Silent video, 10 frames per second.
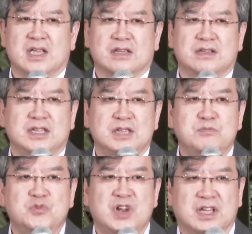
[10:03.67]
그
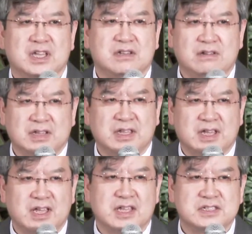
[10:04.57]
인문학이 그렇게
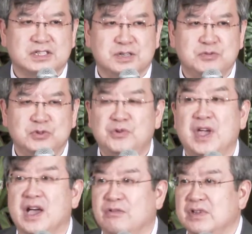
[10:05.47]
지금
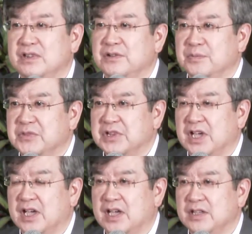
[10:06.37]
유행하고 있는
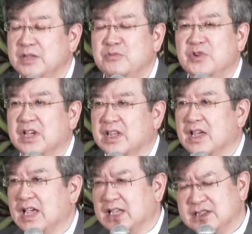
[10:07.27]
겁니다.
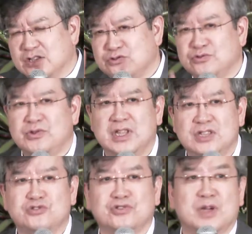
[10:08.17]
인문학의 가장 중요한
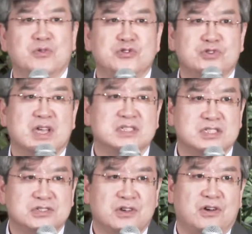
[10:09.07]
이슈가 뭔지
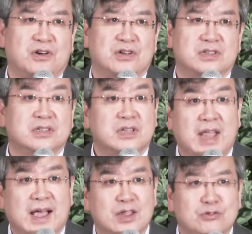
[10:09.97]
아시죠?
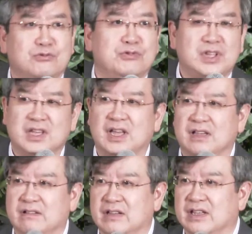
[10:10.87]
내가 누구인가 하
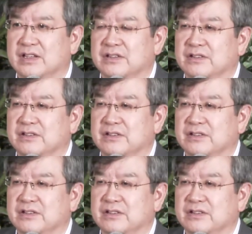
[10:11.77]
거예요.